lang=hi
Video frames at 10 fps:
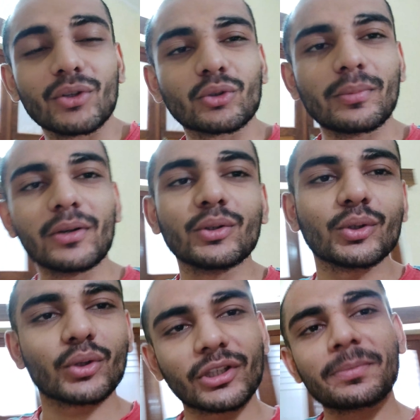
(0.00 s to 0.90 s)
तो मैं उन
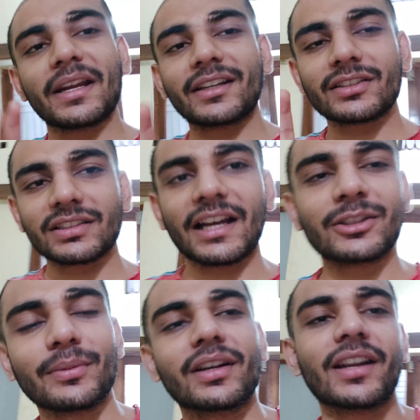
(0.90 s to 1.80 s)
दोनों की प्रैक्टिस
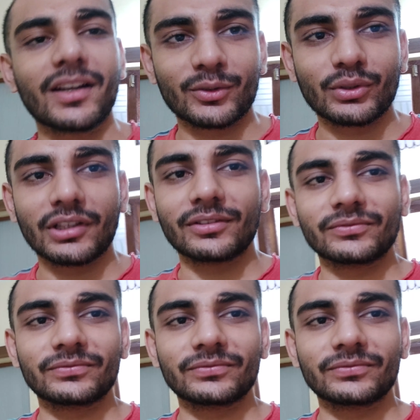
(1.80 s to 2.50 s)
साथ में करा करूँगा